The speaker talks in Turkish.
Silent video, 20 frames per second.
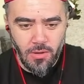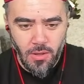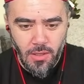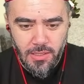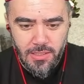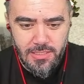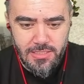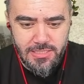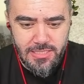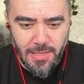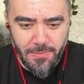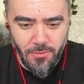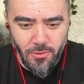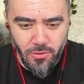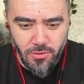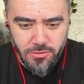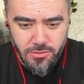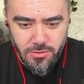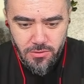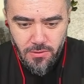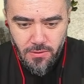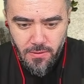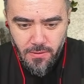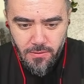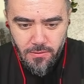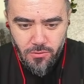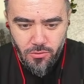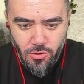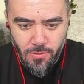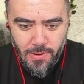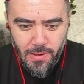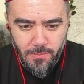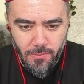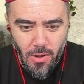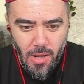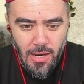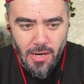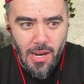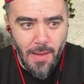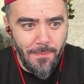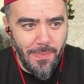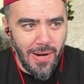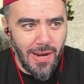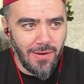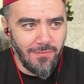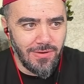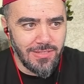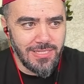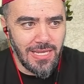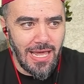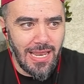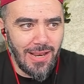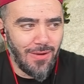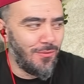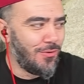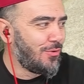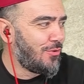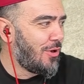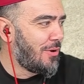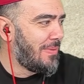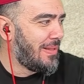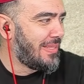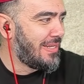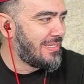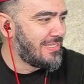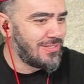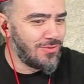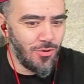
İstemiyoruz. Dur bakayım. Allah belanı versin. Allah onu görmediniz.